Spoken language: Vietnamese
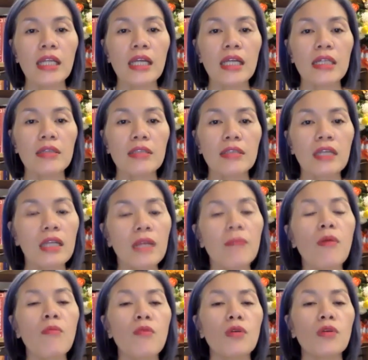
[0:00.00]
là rất là
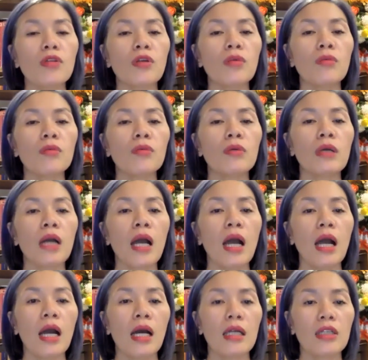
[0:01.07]
mong muốn trong
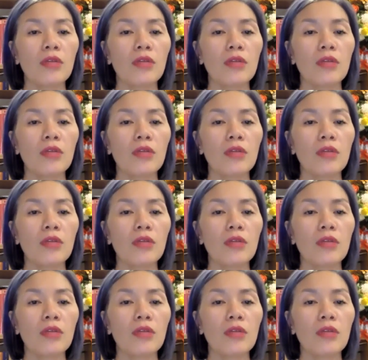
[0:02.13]
à,